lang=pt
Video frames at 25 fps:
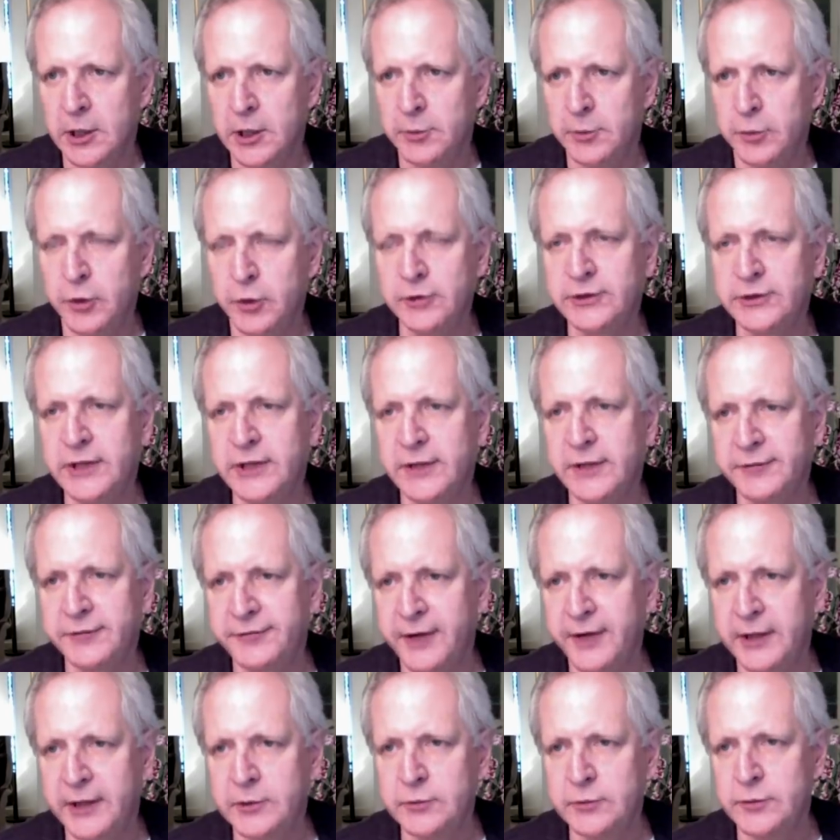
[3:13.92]
por ter
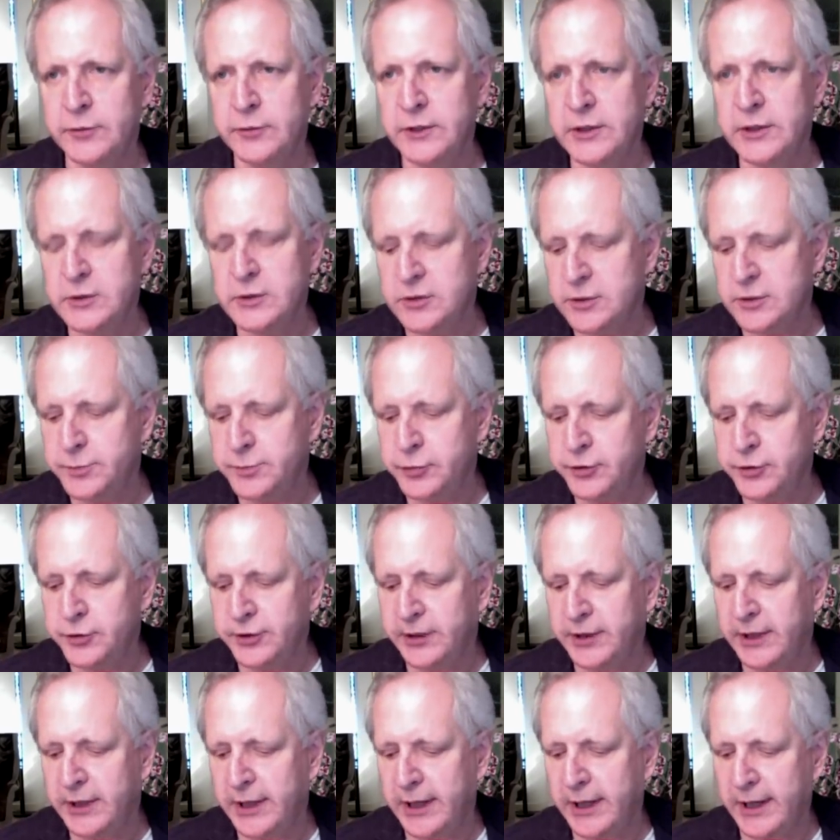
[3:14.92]
feito isso e
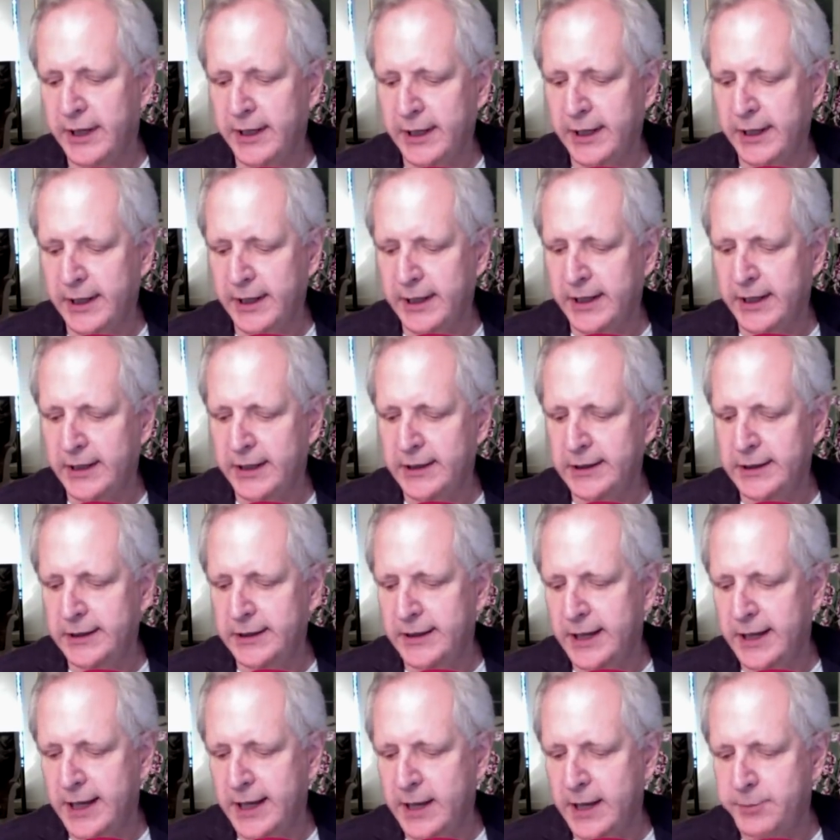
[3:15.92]
porque ele
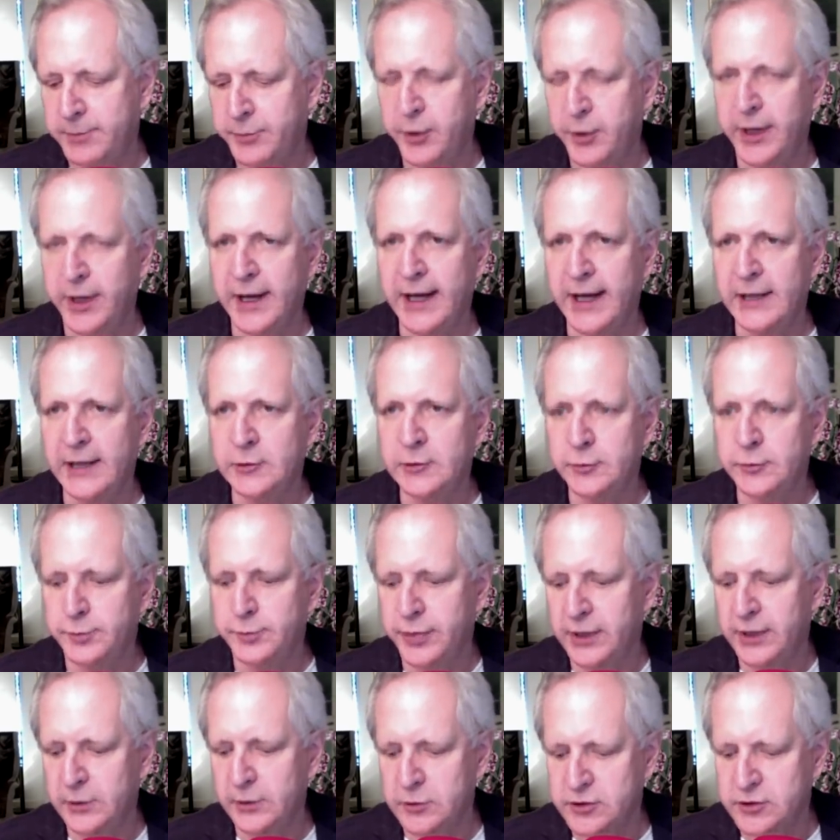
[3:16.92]
é apoiado
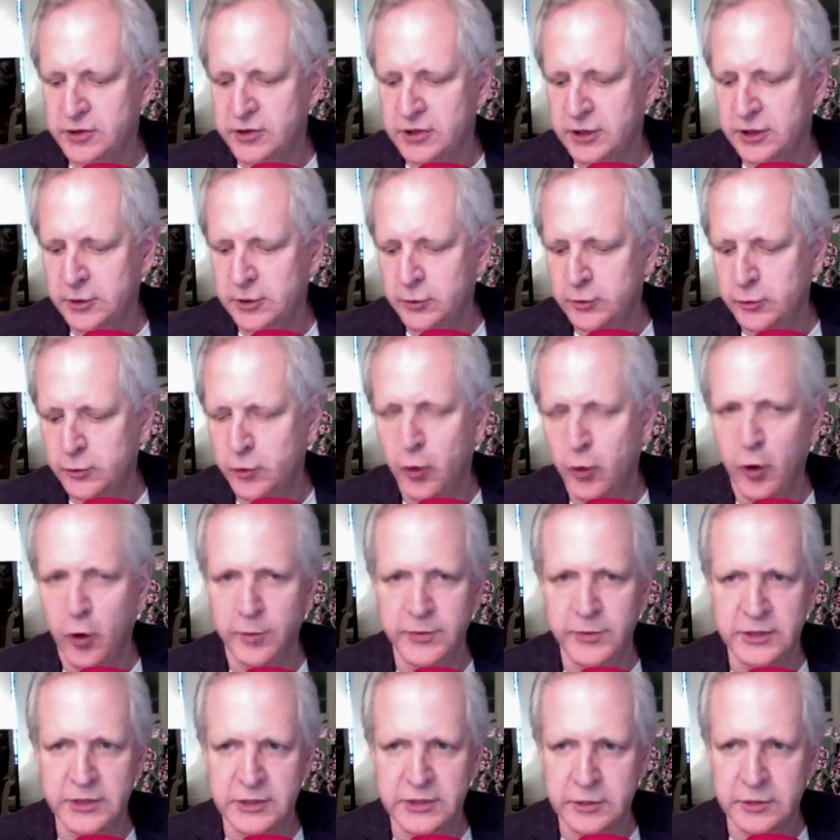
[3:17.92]
pelo Ciro
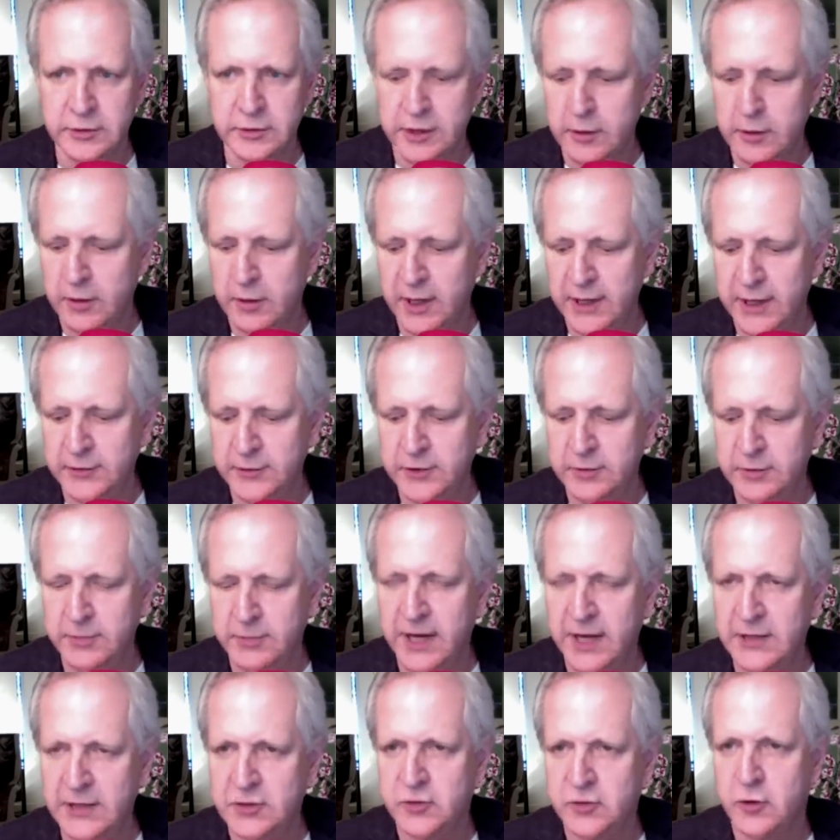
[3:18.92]
Gomes. Eu não ando em más